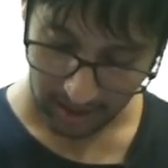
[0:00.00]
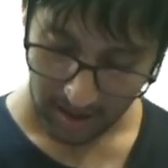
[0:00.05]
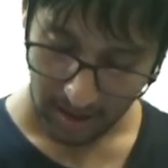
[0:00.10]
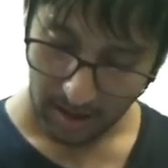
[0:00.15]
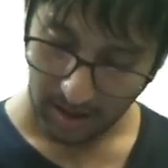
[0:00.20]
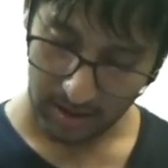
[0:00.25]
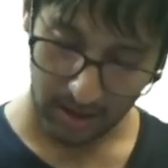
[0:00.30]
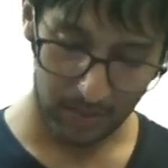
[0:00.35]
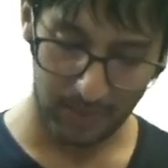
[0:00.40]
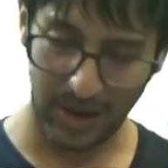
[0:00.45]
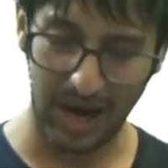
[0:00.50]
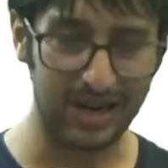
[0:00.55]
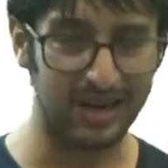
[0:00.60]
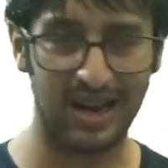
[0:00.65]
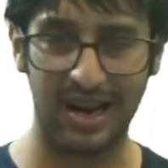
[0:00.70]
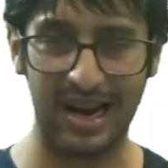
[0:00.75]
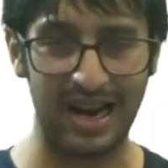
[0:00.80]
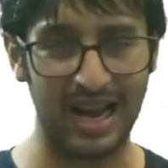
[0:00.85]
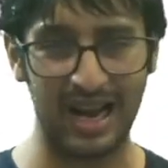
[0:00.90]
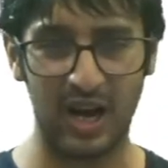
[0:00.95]
सपरा करना
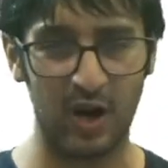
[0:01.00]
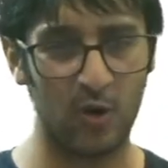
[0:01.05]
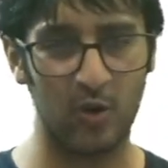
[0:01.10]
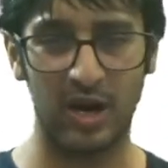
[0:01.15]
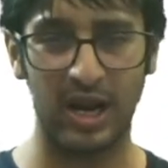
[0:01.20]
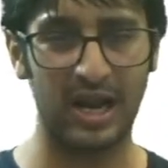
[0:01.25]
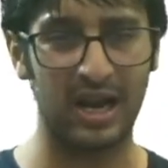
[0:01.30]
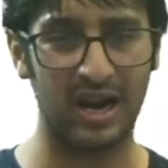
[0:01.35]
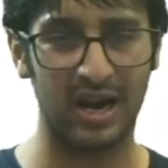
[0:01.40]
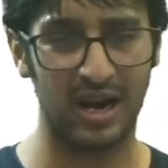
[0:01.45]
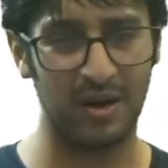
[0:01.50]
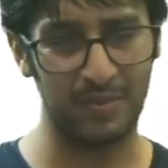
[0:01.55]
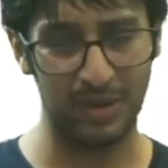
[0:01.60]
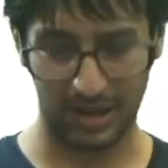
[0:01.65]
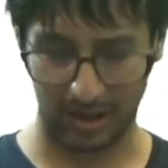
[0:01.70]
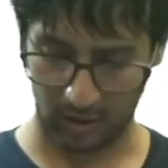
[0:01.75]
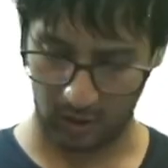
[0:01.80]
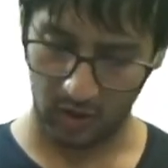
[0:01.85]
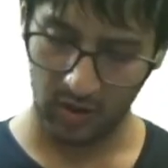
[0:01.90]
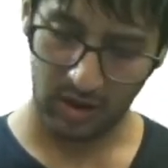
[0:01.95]
है करो नहीं करना है मत
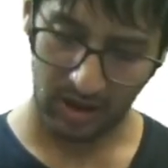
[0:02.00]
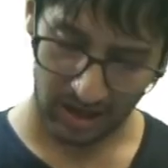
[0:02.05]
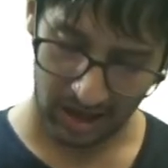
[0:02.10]
करो कर